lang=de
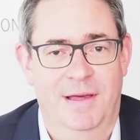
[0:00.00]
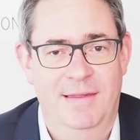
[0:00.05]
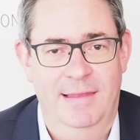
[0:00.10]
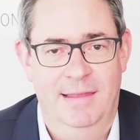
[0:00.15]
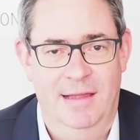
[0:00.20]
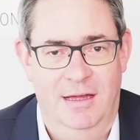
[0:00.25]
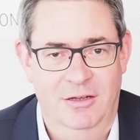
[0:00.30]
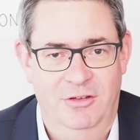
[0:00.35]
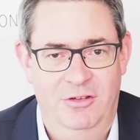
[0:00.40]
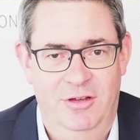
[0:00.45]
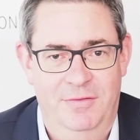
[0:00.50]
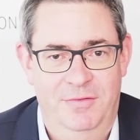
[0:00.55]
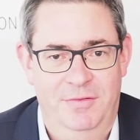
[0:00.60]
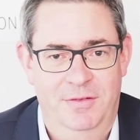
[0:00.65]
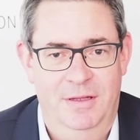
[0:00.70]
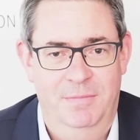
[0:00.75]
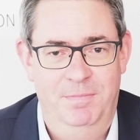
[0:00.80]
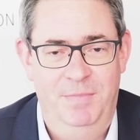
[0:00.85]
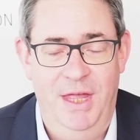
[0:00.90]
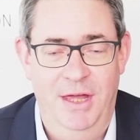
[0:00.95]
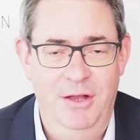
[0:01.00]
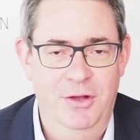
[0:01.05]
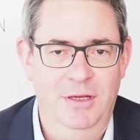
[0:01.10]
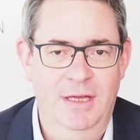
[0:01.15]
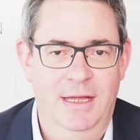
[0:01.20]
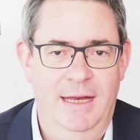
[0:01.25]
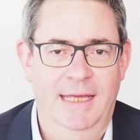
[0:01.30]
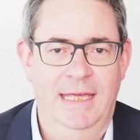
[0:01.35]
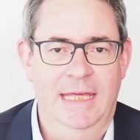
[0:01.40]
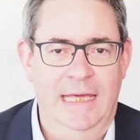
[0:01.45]
Basel-Landschaft eine
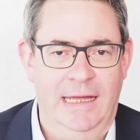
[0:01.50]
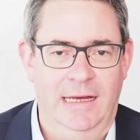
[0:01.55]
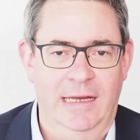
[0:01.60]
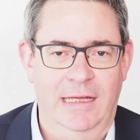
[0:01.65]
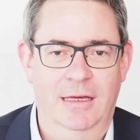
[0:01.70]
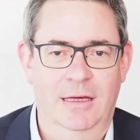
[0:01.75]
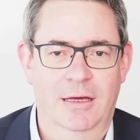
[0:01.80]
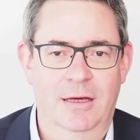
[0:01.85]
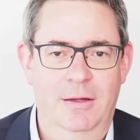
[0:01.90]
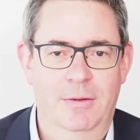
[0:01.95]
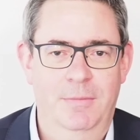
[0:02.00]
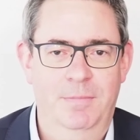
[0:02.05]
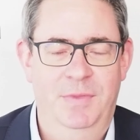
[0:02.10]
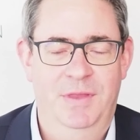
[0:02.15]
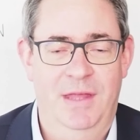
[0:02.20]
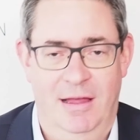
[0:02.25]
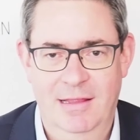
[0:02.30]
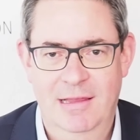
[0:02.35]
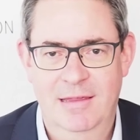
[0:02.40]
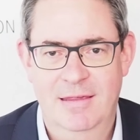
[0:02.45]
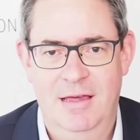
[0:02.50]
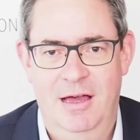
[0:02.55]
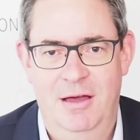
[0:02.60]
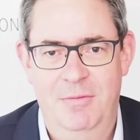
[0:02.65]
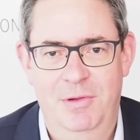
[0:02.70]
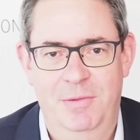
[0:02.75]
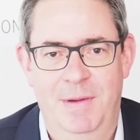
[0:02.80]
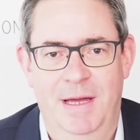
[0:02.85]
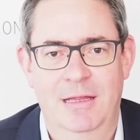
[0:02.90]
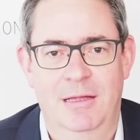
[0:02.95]
neue Regierung. Die
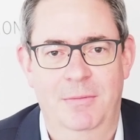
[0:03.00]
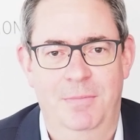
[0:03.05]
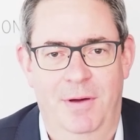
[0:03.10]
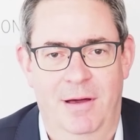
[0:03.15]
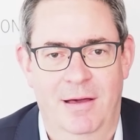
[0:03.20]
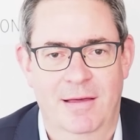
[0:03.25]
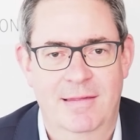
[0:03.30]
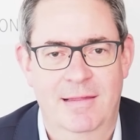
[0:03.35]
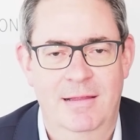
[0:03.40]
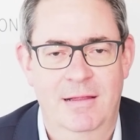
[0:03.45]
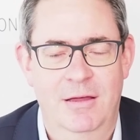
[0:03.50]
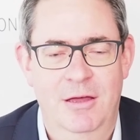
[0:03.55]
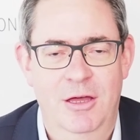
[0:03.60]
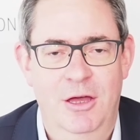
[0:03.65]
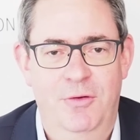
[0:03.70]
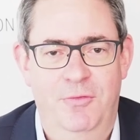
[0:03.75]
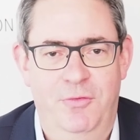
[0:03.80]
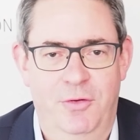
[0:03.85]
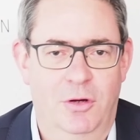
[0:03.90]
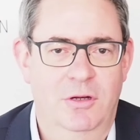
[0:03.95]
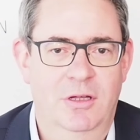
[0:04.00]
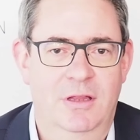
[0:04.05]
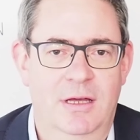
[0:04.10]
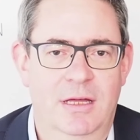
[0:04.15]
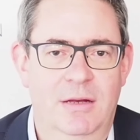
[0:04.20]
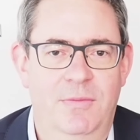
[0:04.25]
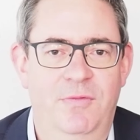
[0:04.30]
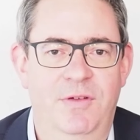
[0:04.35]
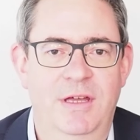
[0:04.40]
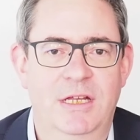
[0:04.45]
Handelskammer bei der Basel fragt
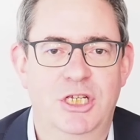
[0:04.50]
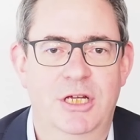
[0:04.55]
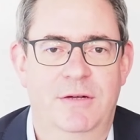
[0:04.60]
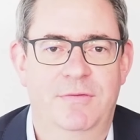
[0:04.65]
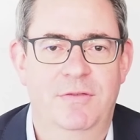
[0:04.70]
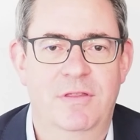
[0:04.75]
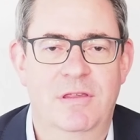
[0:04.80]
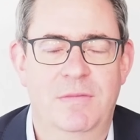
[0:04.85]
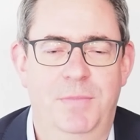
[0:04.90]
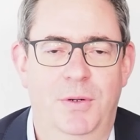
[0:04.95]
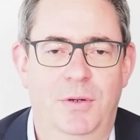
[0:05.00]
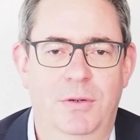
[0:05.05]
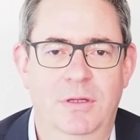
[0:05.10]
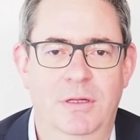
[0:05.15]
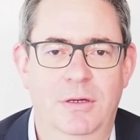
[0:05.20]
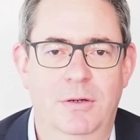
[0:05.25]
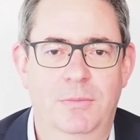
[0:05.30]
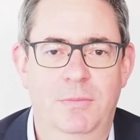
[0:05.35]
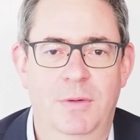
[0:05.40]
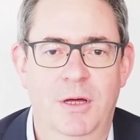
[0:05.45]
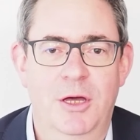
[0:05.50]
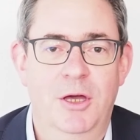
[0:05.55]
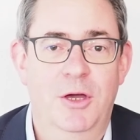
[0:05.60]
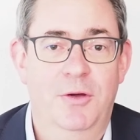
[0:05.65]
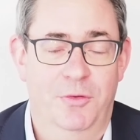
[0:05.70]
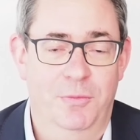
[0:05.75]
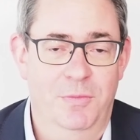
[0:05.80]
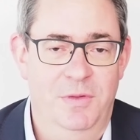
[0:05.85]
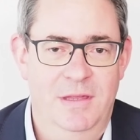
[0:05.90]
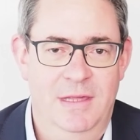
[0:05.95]
an ihrem Wirtschaftspodium
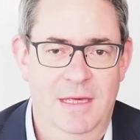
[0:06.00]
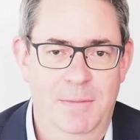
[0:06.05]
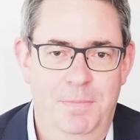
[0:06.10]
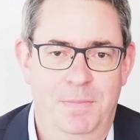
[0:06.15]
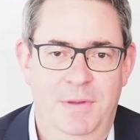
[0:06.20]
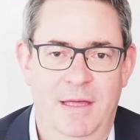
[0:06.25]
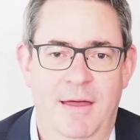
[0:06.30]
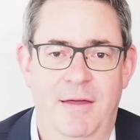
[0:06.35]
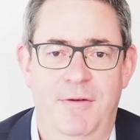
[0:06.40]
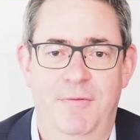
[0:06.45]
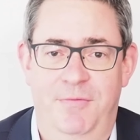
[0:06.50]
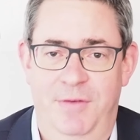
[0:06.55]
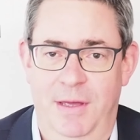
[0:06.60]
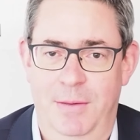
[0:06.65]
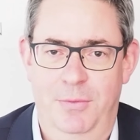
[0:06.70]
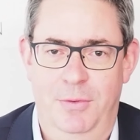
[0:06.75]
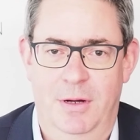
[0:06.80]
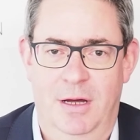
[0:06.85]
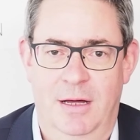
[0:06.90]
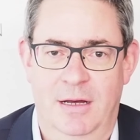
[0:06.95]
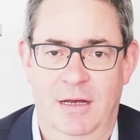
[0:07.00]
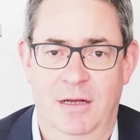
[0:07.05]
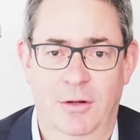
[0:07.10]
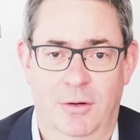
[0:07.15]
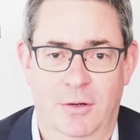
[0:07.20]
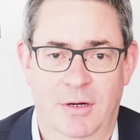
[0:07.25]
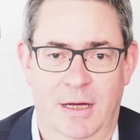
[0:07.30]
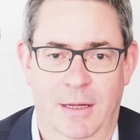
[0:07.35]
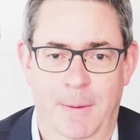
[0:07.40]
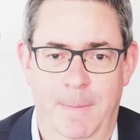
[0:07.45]
vom 7. Februar
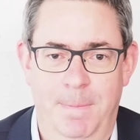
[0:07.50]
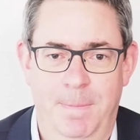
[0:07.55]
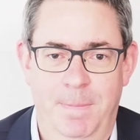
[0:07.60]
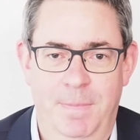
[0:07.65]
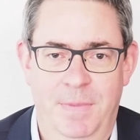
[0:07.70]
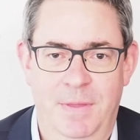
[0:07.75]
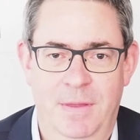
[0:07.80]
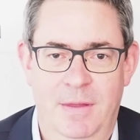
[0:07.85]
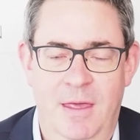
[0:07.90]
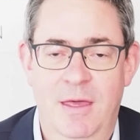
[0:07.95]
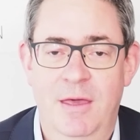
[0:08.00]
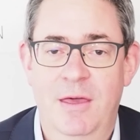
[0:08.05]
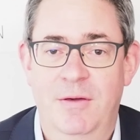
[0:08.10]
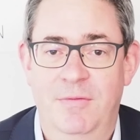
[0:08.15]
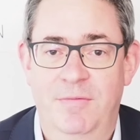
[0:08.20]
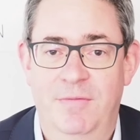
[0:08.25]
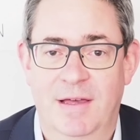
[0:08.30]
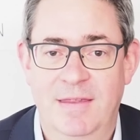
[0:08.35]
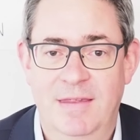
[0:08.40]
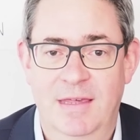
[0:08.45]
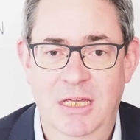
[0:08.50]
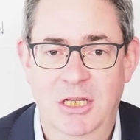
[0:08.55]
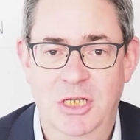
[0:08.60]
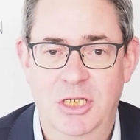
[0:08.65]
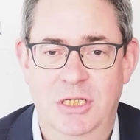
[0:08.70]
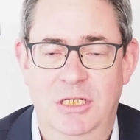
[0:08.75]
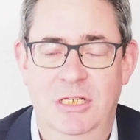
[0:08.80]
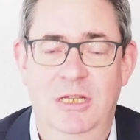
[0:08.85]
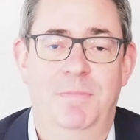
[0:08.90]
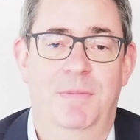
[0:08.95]
nach. Was
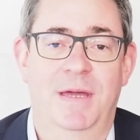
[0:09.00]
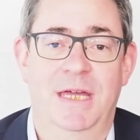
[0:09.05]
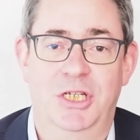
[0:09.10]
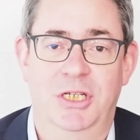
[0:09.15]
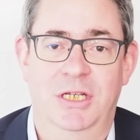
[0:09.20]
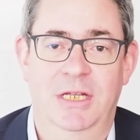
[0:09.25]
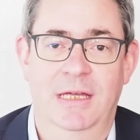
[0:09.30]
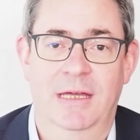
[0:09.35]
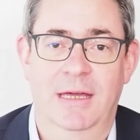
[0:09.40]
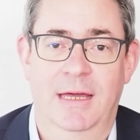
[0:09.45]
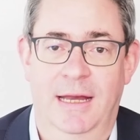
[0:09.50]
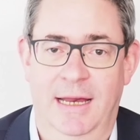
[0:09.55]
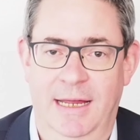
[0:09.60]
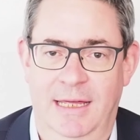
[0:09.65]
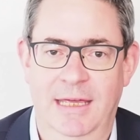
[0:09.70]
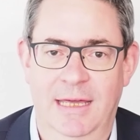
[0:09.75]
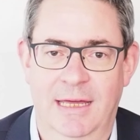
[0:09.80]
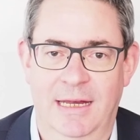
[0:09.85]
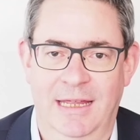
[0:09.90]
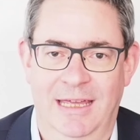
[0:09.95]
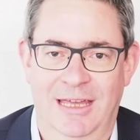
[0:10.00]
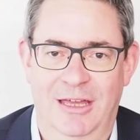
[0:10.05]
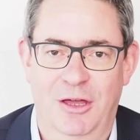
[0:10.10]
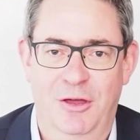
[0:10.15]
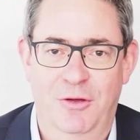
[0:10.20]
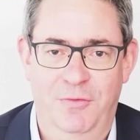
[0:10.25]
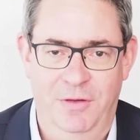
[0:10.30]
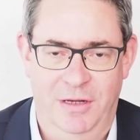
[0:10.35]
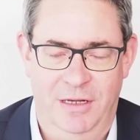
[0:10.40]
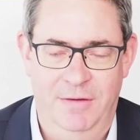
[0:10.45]
ist die beste Regierung
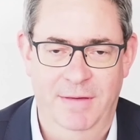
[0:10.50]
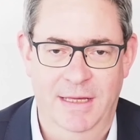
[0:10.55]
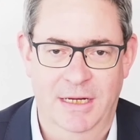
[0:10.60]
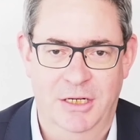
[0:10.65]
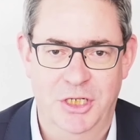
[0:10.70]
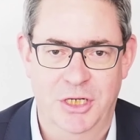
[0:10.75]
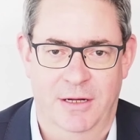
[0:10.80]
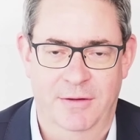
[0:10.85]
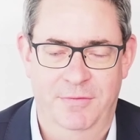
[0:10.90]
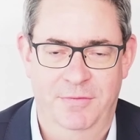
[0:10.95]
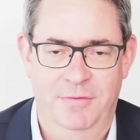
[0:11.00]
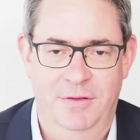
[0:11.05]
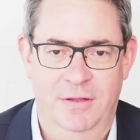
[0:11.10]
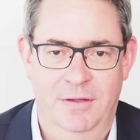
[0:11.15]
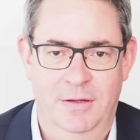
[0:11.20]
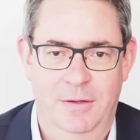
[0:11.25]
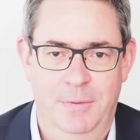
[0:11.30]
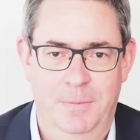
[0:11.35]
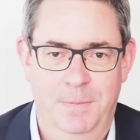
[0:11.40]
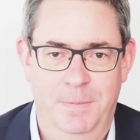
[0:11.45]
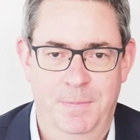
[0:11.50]
für die Wirtschaft?